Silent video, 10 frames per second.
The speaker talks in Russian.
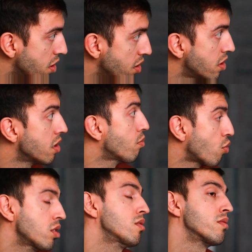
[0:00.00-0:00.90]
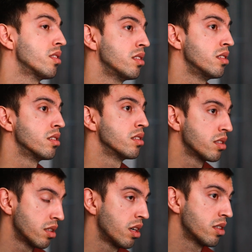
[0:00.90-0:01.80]
родители против войны,
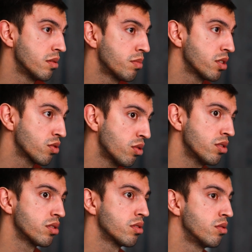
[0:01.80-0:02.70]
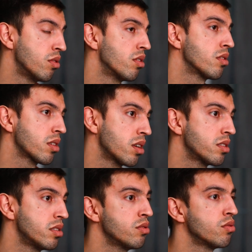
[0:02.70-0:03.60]
страшно происходит, но
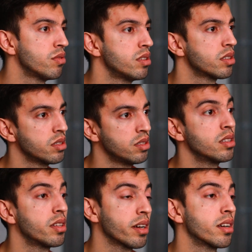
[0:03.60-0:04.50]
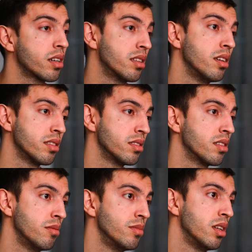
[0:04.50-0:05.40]
картину видят не так, как она есть на
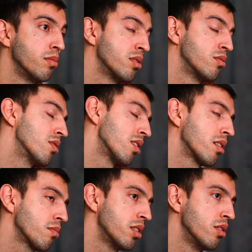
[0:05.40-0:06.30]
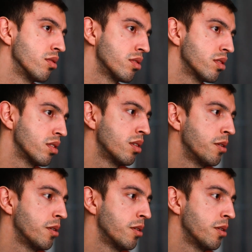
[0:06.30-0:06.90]
самом деле, потому что так подается.